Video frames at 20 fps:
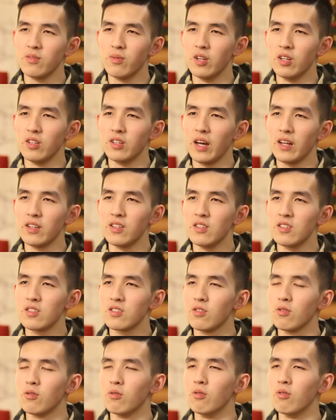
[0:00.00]
基本的答题
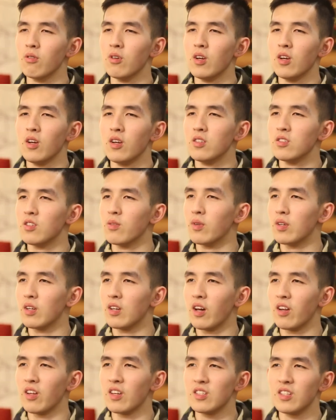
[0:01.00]
思路这么
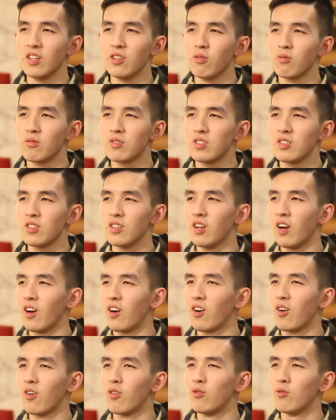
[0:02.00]
样的一些东西。然
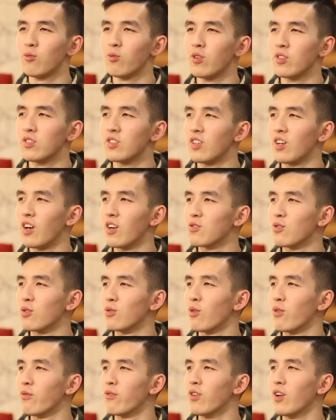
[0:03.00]
后如果真的要说
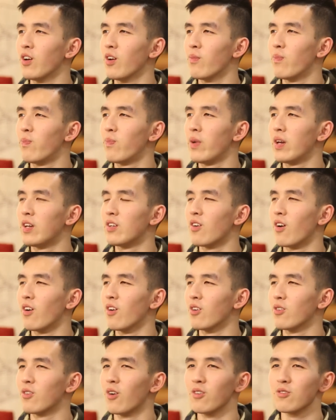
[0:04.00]
托福的备考
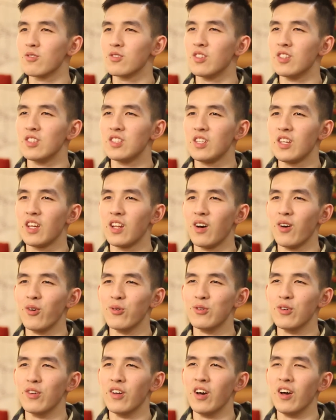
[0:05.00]
和考试的经验的话，
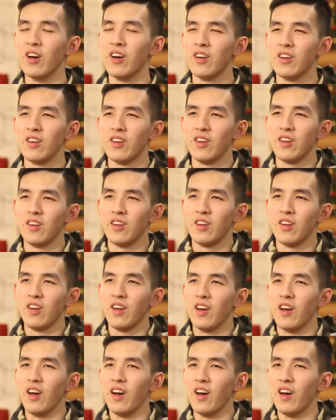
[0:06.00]
我觉得，
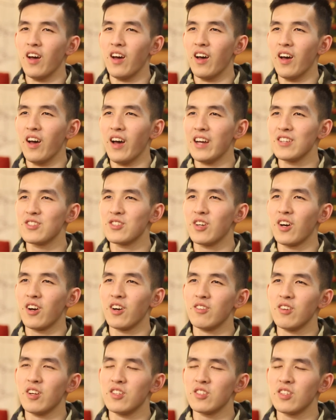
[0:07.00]
呃，还是
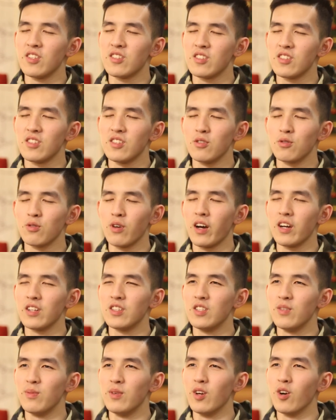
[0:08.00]
要认真自己刷
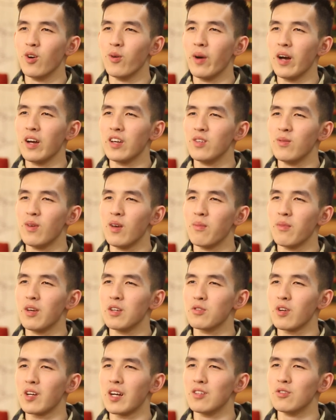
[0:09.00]
TPO 吧，一遍一
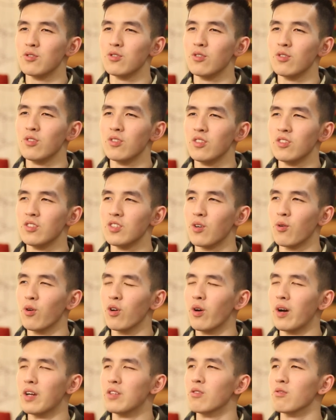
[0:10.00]
遍刷下去。像
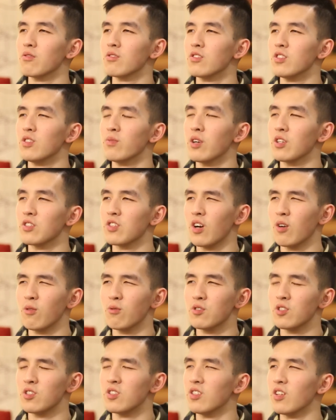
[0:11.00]
我的话就是基本上
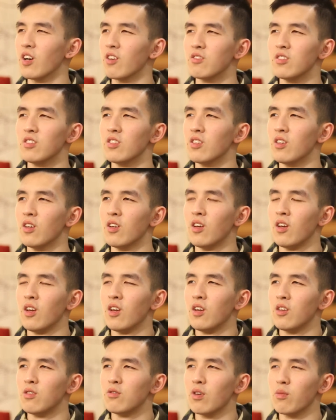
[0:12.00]
五十几套题，
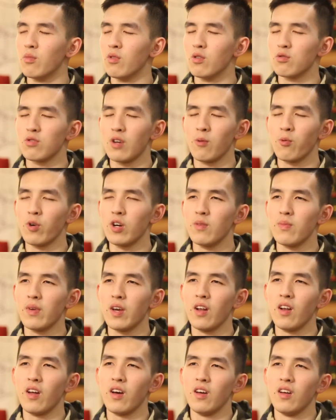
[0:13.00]
全部都刷过一
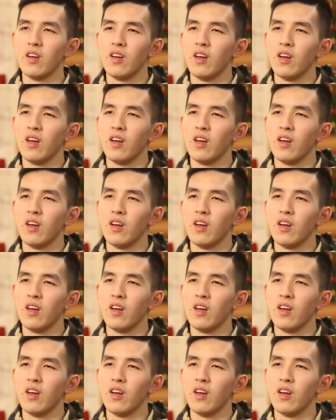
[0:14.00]
遍了。